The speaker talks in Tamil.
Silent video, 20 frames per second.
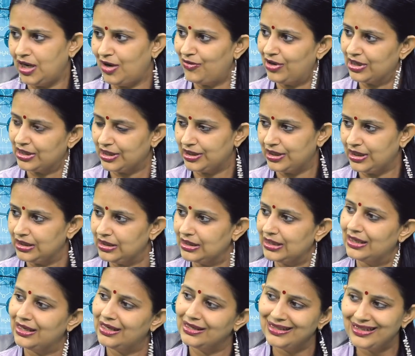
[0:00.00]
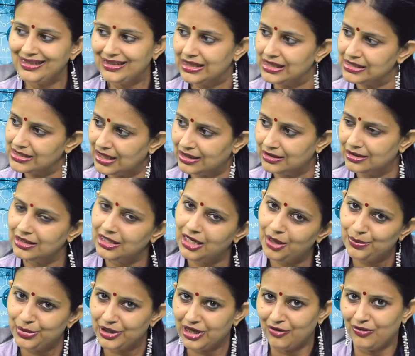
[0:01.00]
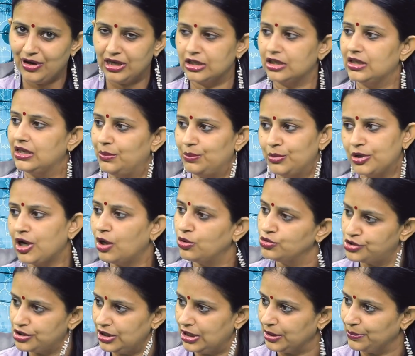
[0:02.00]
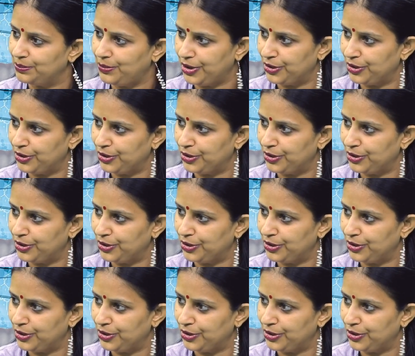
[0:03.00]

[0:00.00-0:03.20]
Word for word: அவள்கிட்டேருந்து எல்லாம் டீட்டெயில்ஸ் எடுத்துட்டு அப்படி அவளுக்கு நம்ம கவுன்சிலிங்